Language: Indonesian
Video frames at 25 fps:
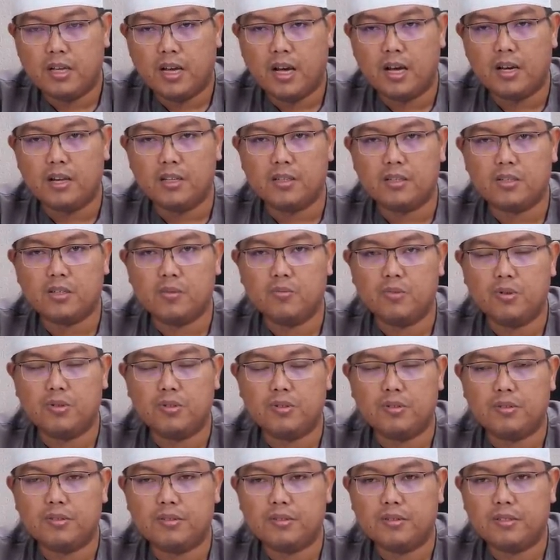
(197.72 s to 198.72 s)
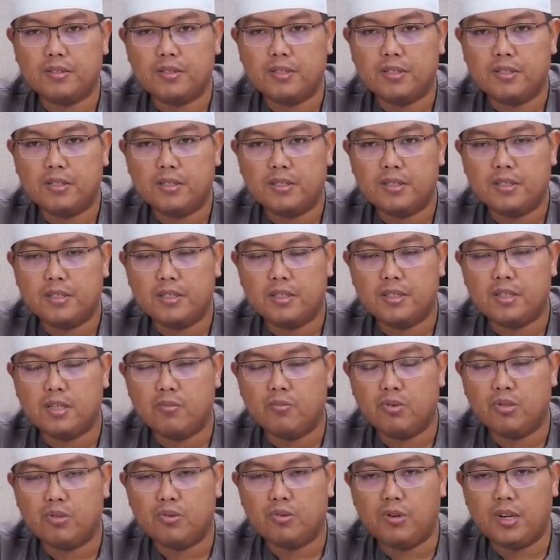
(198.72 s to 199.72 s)
Hari tersebut
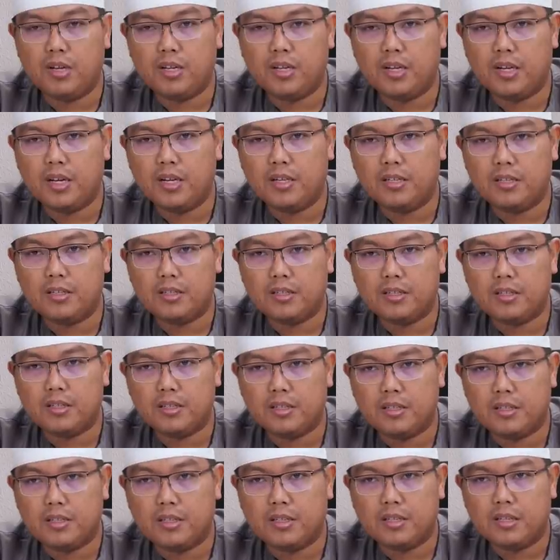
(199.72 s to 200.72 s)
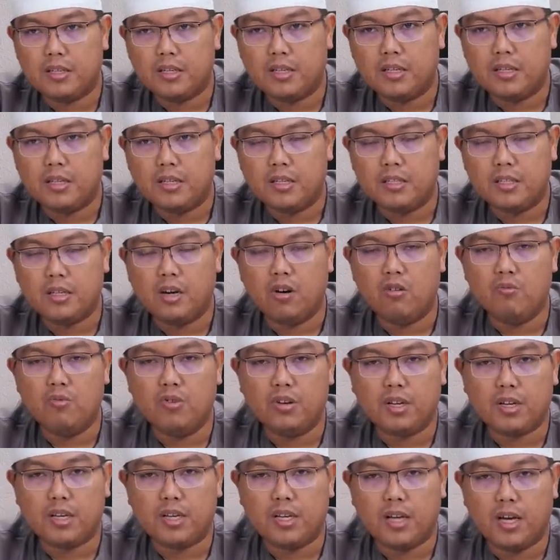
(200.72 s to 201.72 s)
disebut juga dengan
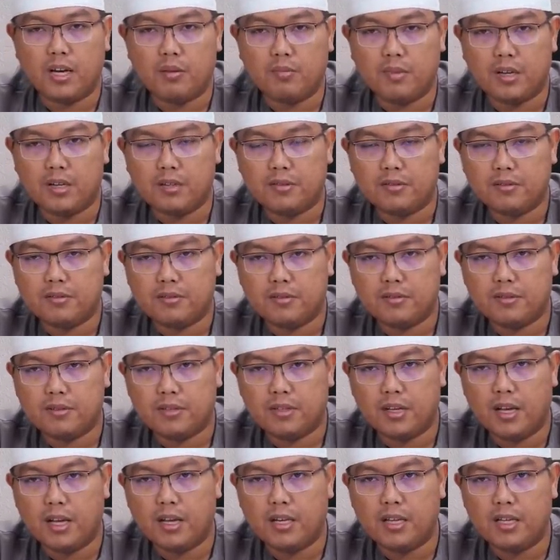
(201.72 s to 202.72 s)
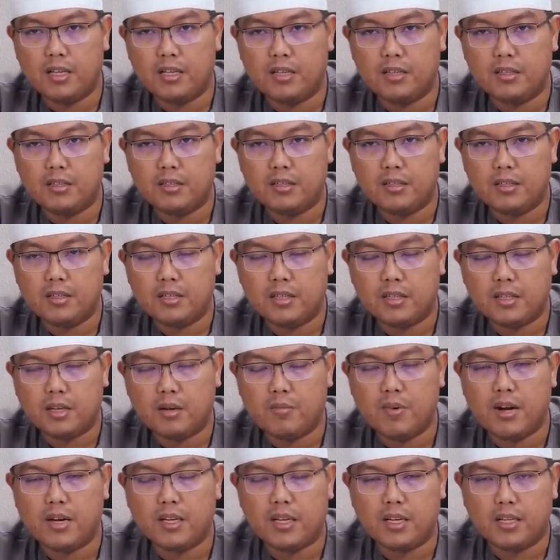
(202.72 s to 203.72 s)
Yaumul Qiyamah, hari
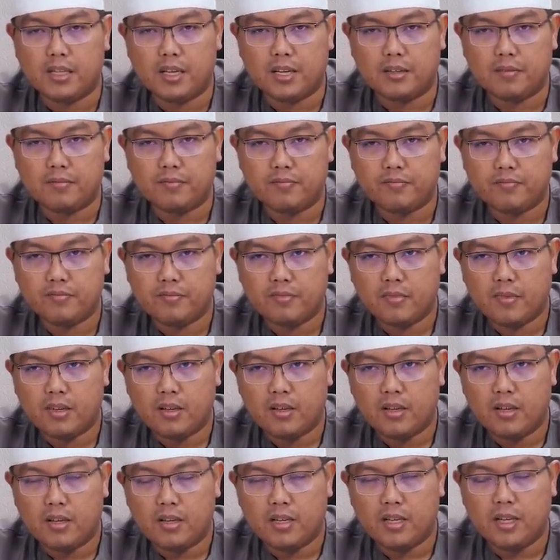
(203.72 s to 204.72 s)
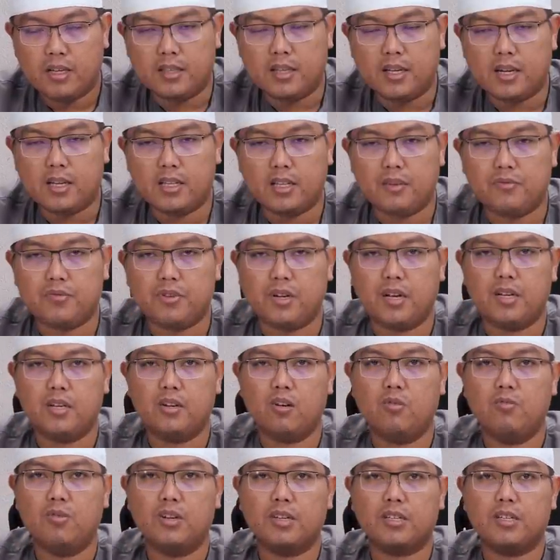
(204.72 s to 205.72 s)
kebangkitan. Di antara
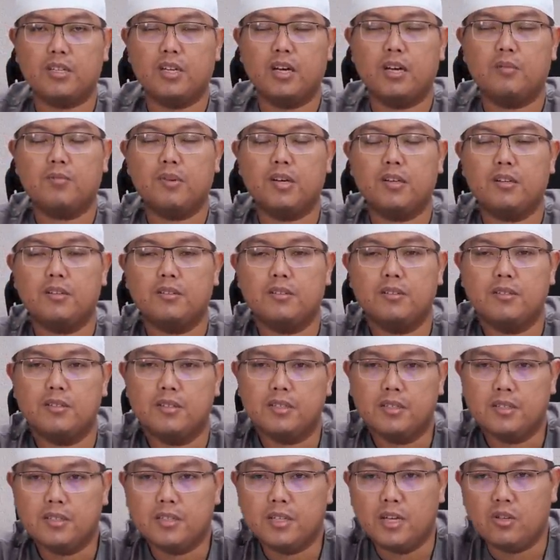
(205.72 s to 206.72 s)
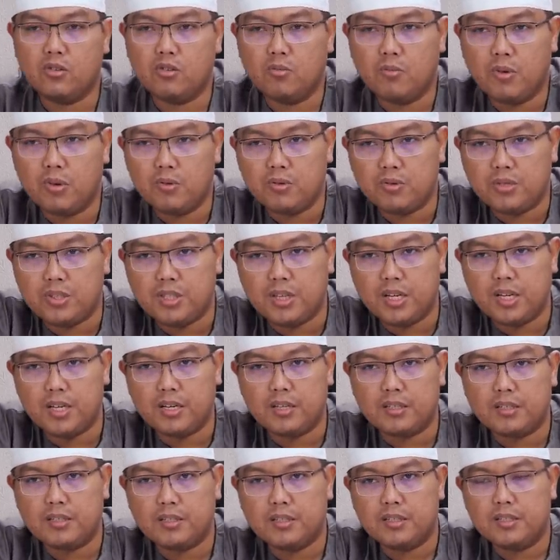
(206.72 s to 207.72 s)
tafsiran yaumul qiyamah yaitu
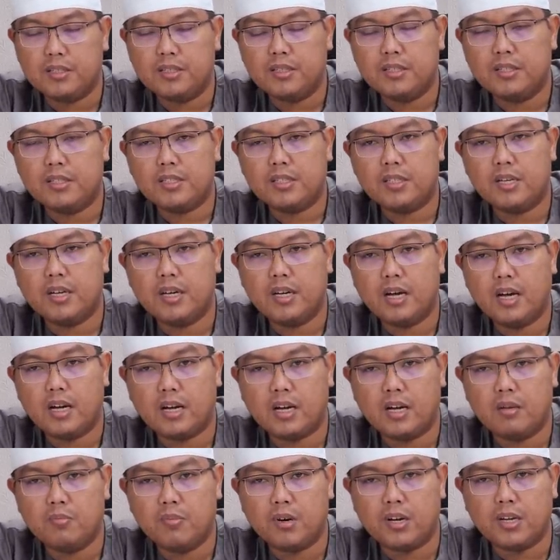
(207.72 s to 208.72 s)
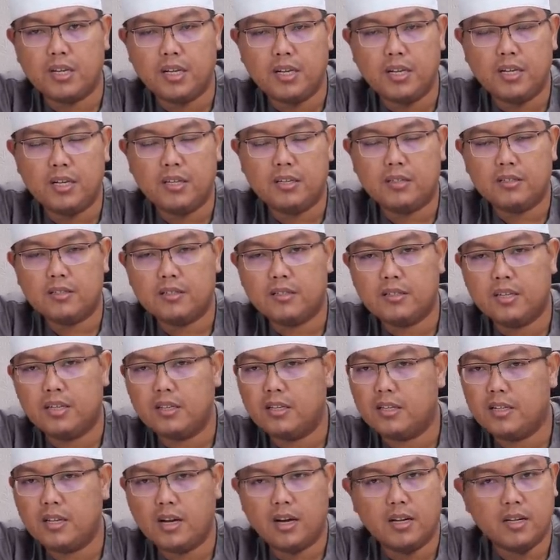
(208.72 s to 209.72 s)
manusia ya akan berdiri
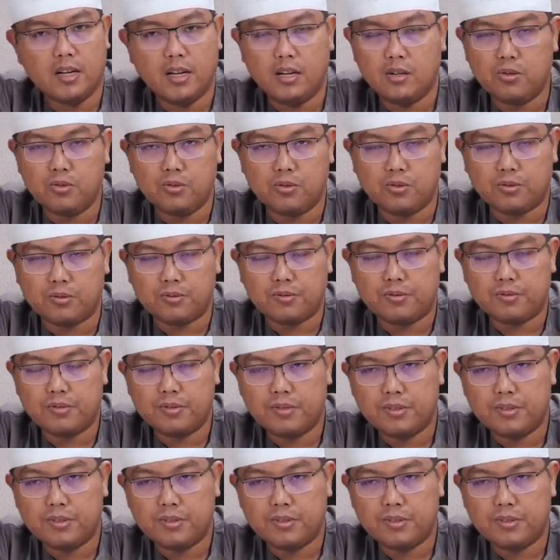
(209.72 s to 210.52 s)
dan tidak ada yang duduk.